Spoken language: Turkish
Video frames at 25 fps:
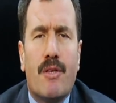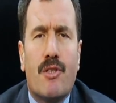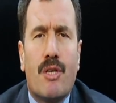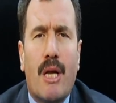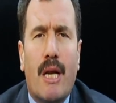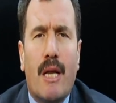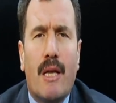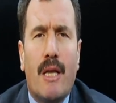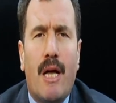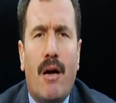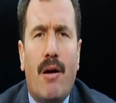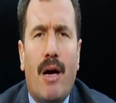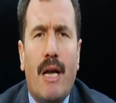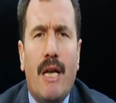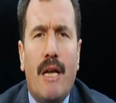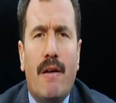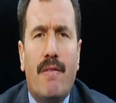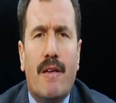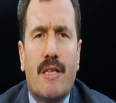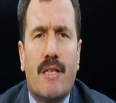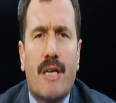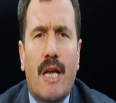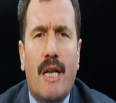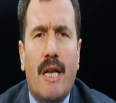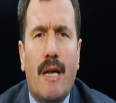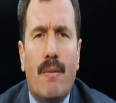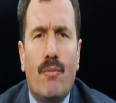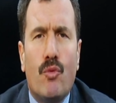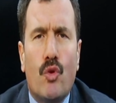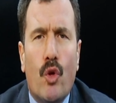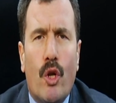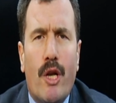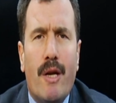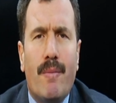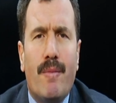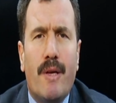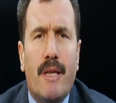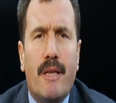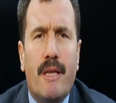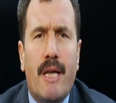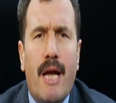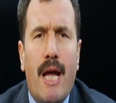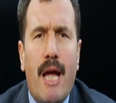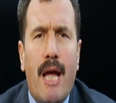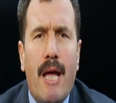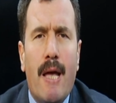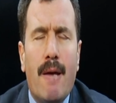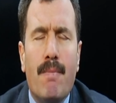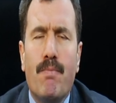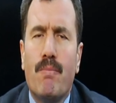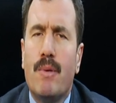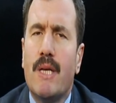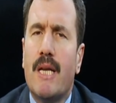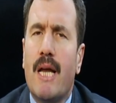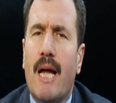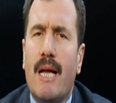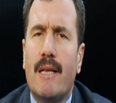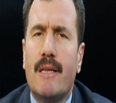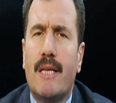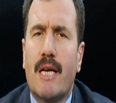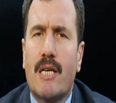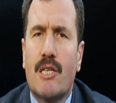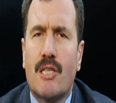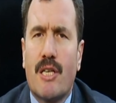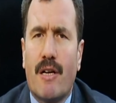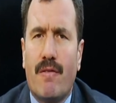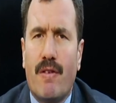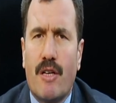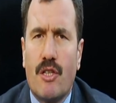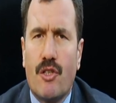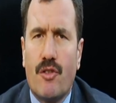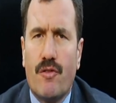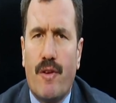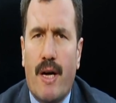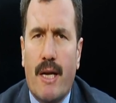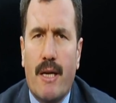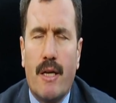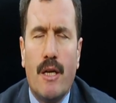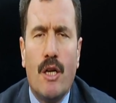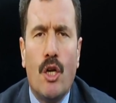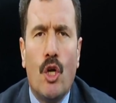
sallallahu aleyhi ve sellem döneminde bir hendek savaşı var.